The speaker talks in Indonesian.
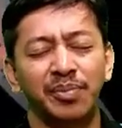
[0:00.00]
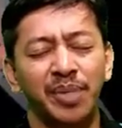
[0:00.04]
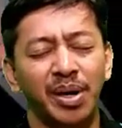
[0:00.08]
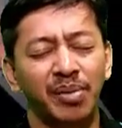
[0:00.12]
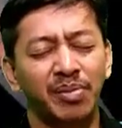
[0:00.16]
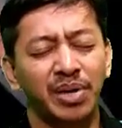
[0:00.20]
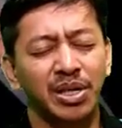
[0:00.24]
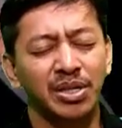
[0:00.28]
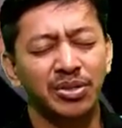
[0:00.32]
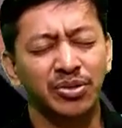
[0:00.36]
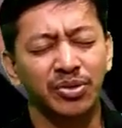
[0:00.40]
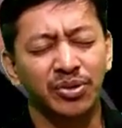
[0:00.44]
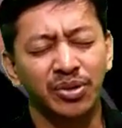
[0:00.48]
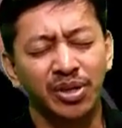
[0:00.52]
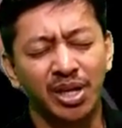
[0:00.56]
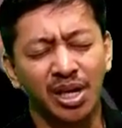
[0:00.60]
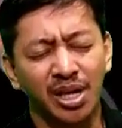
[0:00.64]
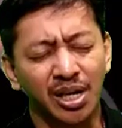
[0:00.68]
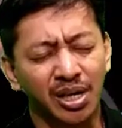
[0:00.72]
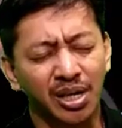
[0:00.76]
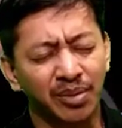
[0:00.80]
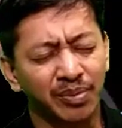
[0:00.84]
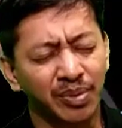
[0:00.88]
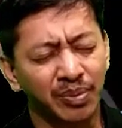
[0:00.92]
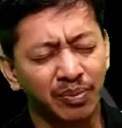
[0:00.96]
Bapak di
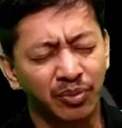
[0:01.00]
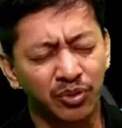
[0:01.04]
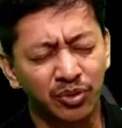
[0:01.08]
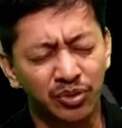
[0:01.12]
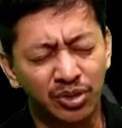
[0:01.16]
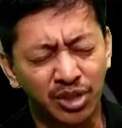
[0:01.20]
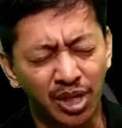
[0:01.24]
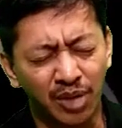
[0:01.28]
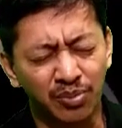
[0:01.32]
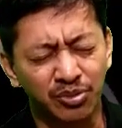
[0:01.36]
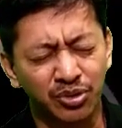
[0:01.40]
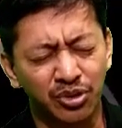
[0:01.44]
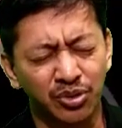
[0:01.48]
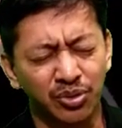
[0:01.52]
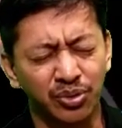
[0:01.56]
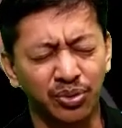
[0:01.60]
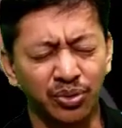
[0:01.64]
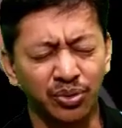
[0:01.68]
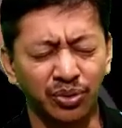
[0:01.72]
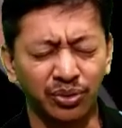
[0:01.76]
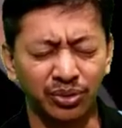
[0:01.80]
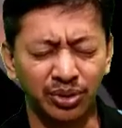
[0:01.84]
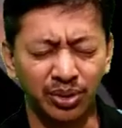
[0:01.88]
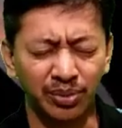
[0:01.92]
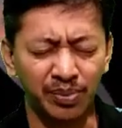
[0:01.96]
surga kami mengucap
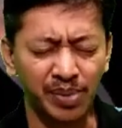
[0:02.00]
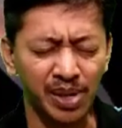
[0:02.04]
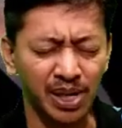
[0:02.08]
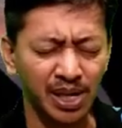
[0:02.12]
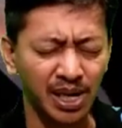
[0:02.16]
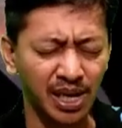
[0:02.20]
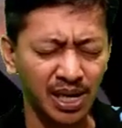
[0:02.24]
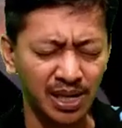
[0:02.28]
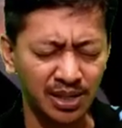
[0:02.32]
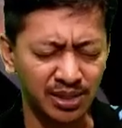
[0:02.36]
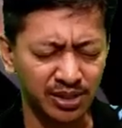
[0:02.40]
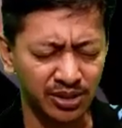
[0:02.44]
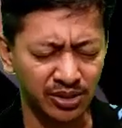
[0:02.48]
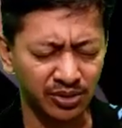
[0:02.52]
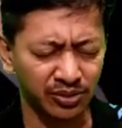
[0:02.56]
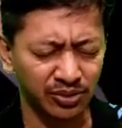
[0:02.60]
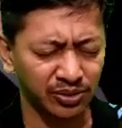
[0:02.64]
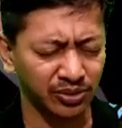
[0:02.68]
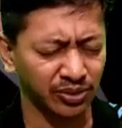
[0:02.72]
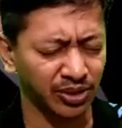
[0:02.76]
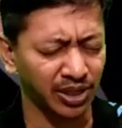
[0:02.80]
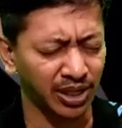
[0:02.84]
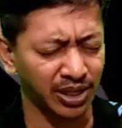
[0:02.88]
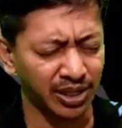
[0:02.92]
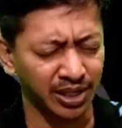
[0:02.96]
syukur terima kasih
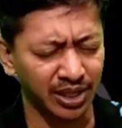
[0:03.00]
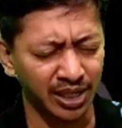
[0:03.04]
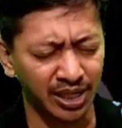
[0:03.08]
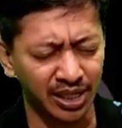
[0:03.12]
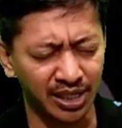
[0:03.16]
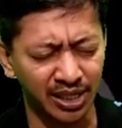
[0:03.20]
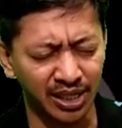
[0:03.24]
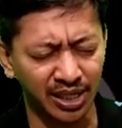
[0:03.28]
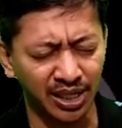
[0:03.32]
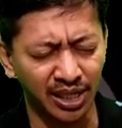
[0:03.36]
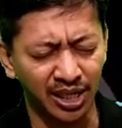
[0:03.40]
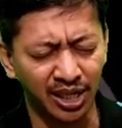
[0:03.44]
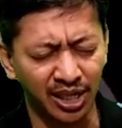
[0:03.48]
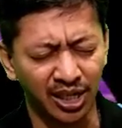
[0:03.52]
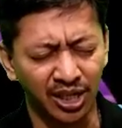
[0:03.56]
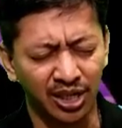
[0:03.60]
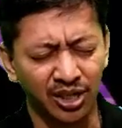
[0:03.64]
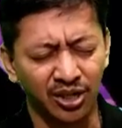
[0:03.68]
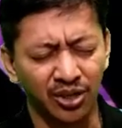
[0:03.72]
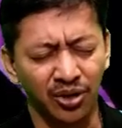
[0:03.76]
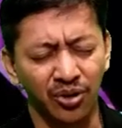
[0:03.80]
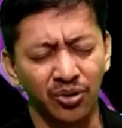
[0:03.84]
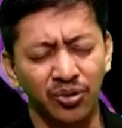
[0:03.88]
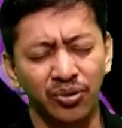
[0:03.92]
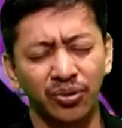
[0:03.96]
untuk hari ini
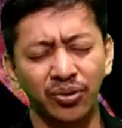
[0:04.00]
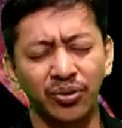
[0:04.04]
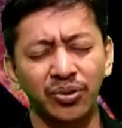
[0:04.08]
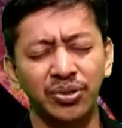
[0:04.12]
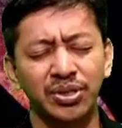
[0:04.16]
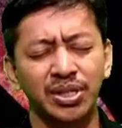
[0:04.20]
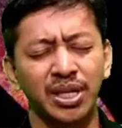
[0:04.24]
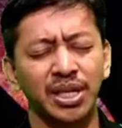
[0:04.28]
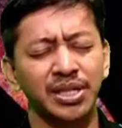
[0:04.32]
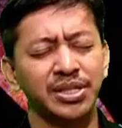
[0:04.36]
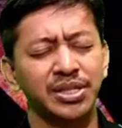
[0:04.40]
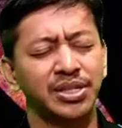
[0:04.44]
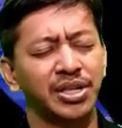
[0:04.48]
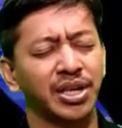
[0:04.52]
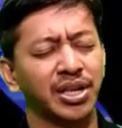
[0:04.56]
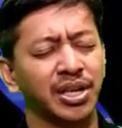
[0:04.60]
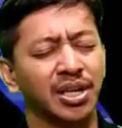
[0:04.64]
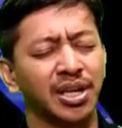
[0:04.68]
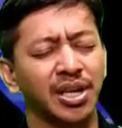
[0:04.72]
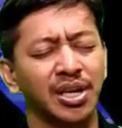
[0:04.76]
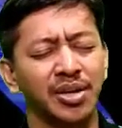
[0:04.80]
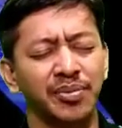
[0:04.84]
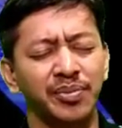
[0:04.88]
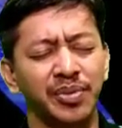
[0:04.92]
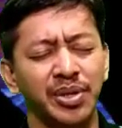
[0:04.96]
Roh Kudus ajar
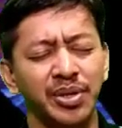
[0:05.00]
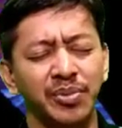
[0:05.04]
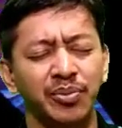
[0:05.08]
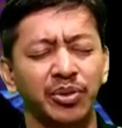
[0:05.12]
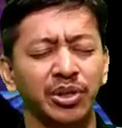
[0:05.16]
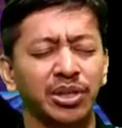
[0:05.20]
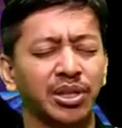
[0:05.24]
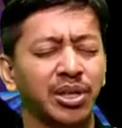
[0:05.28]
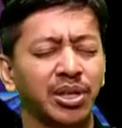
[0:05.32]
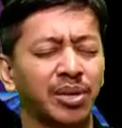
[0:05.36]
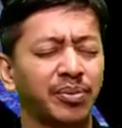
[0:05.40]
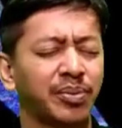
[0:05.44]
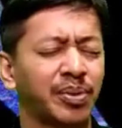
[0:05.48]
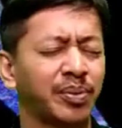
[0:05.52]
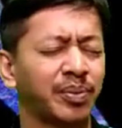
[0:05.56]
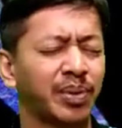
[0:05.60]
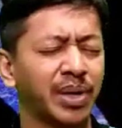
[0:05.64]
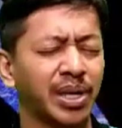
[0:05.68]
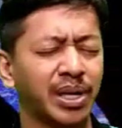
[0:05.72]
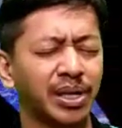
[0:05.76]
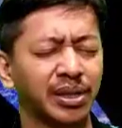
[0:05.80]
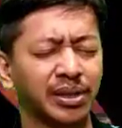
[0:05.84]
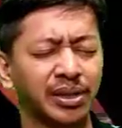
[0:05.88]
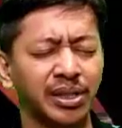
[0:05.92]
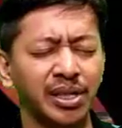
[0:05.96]
kami buat kami
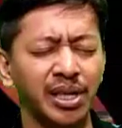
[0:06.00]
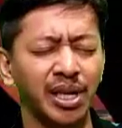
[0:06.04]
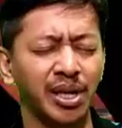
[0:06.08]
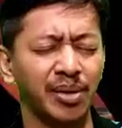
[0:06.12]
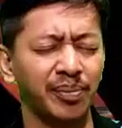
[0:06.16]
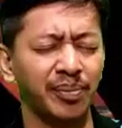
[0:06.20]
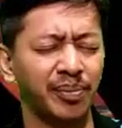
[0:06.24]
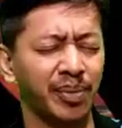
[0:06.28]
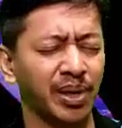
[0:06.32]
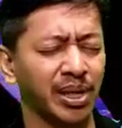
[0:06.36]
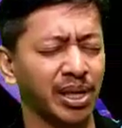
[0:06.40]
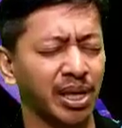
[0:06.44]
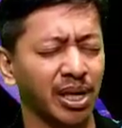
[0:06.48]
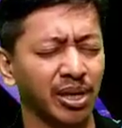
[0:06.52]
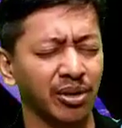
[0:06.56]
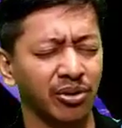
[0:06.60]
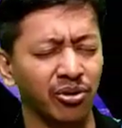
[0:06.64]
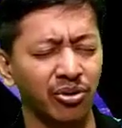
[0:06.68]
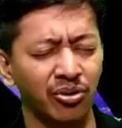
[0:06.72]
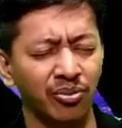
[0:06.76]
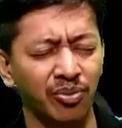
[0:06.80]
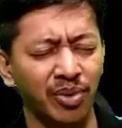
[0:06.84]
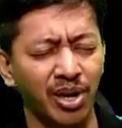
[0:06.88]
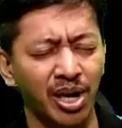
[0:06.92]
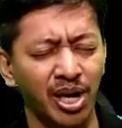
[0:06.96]
mengerti apa yang
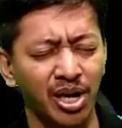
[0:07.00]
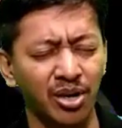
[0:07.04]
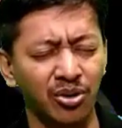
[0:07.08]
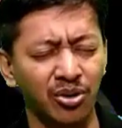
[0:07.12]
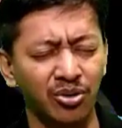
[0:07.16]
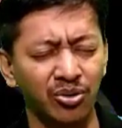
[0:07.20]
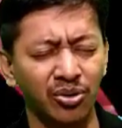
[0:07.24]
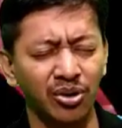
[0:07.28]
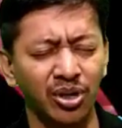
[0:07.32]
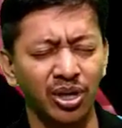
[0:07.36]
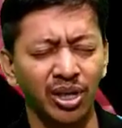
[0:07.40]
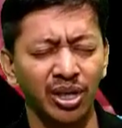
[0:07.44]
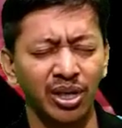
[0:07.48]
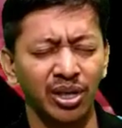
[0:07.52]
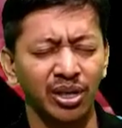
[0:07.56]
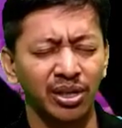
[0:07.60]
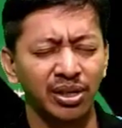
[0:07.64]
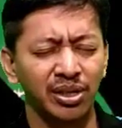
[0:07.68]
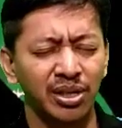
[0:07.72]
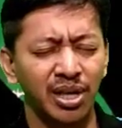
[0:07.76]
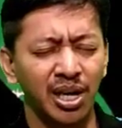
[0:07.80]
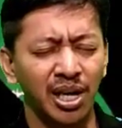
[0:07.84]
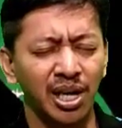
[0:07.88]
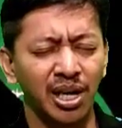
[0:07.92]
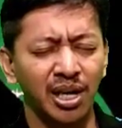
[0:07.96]
Engkau mau
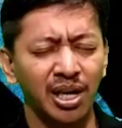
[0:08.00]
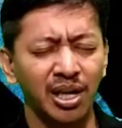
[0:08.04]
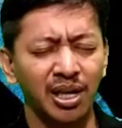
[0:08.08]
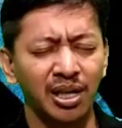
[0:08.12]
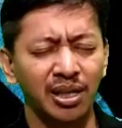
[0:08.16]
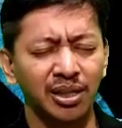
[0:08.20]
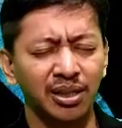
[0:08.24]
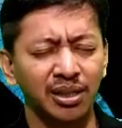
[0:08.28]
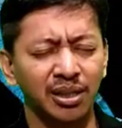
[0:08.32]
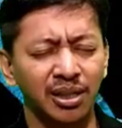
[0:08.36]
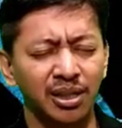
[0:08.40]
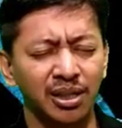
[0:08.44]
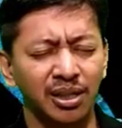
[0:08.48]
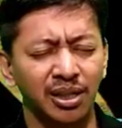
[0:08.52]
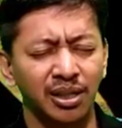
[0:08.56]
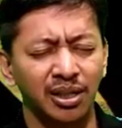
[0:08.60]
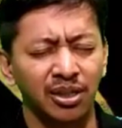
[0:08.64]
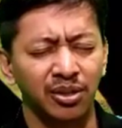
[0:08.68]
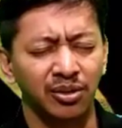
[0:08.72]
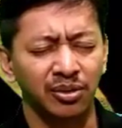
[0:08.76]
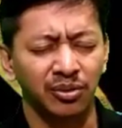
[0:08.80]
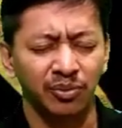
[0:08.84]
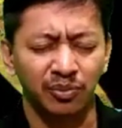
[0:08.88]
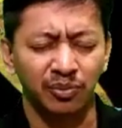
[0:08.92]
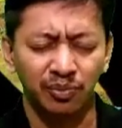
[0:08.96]
dan
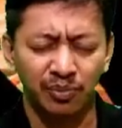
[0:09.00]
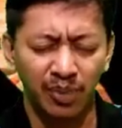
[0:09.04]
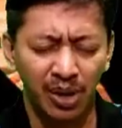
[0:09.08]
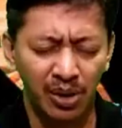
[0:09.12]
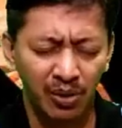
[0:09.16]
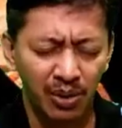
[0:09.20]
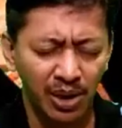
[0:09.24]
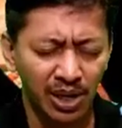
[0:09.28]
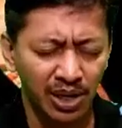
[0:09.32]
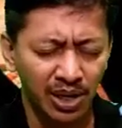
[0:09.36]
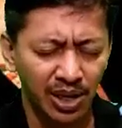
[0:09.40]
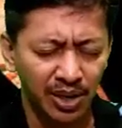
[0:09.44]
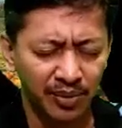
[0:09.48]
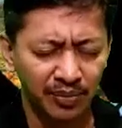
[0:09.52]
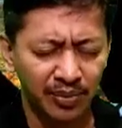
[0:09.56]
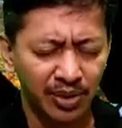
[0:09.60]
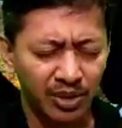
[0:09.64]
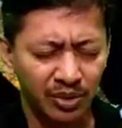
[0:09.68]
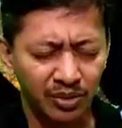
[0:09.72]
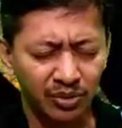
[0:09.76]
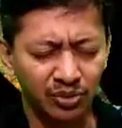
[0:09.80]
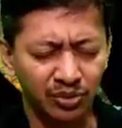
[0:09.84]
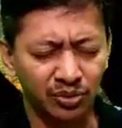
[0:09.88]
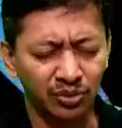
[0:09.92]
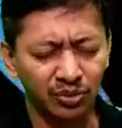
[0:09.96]
bawa
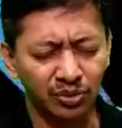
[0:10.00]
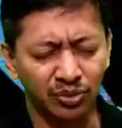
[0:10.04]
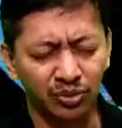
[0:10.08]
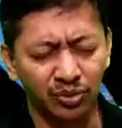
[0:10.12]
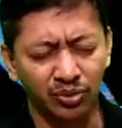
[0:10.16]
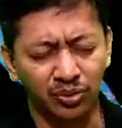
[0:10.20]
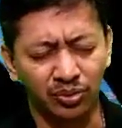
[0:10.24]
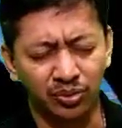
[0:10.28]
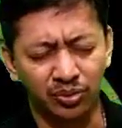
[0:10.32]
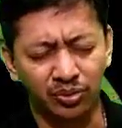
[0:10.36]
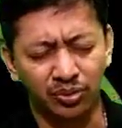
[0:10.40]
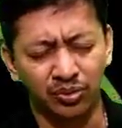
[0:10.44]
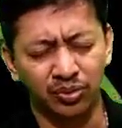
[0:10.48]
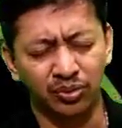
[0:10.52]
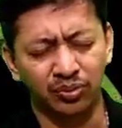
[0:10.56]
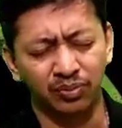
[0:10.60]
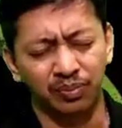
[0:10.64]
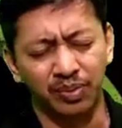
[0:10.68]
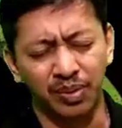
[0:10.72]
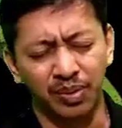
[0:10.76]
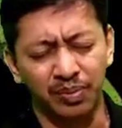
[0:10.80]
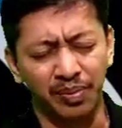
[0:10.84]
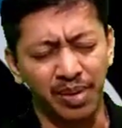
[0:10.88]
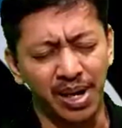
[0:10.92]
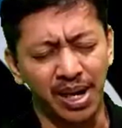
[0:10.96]
kami untuk
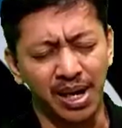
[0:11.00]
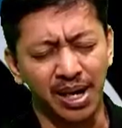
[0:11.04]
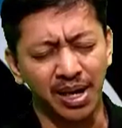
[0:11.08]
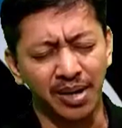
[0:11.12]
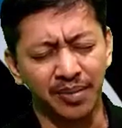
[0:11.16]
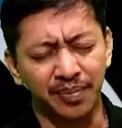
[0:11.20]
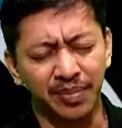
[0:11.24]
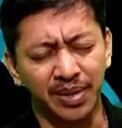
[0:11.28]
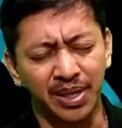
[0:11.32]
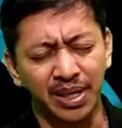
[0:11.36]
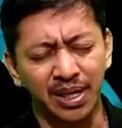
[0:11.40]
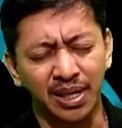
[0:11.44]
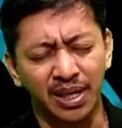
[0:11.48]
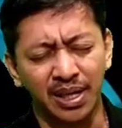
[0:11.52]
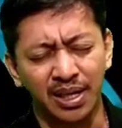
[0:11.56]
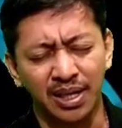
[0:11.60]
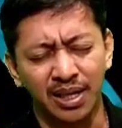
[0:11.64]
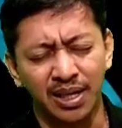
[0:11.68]
memahami